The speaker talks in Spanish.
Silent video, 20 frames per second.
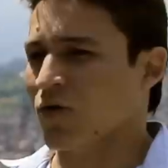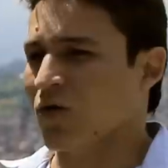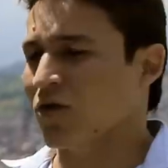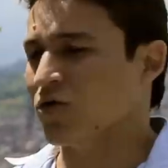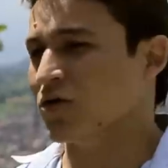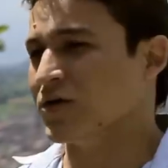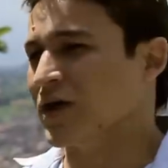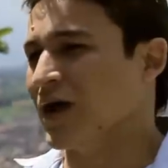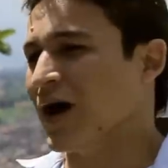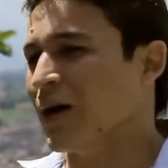
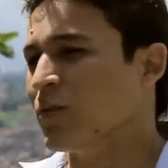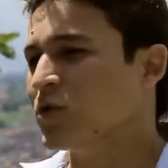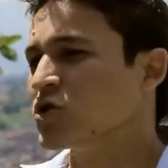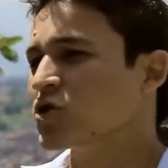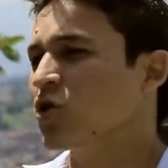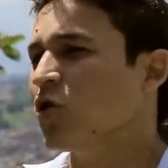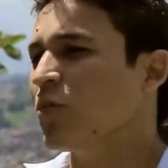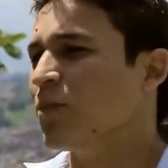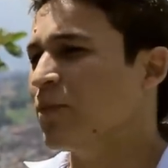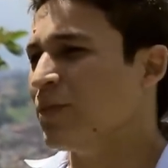Cuando
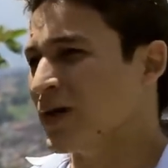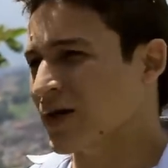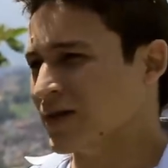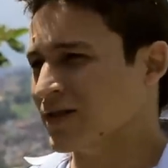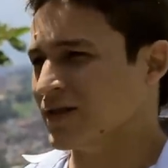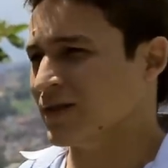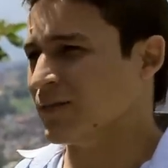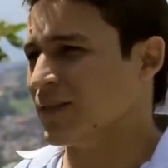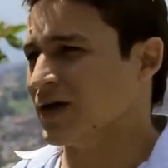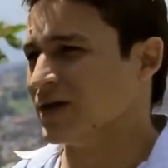trabajamos con
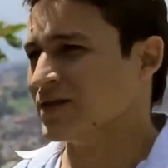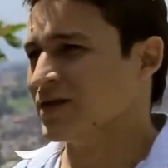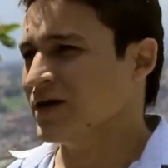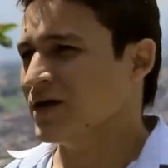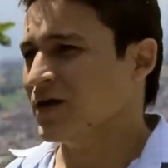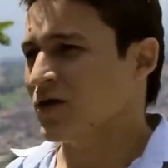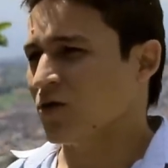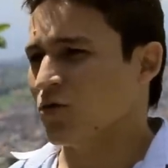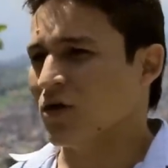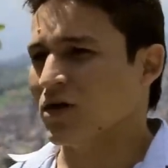víctimas,
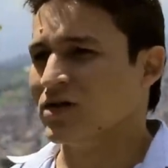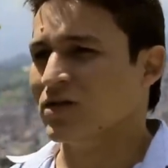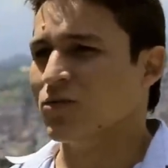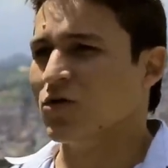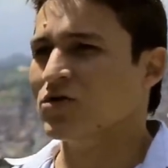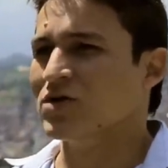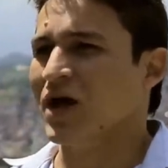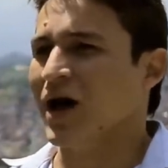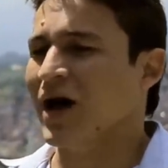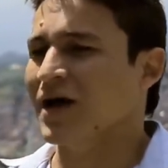lo
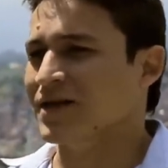hacemos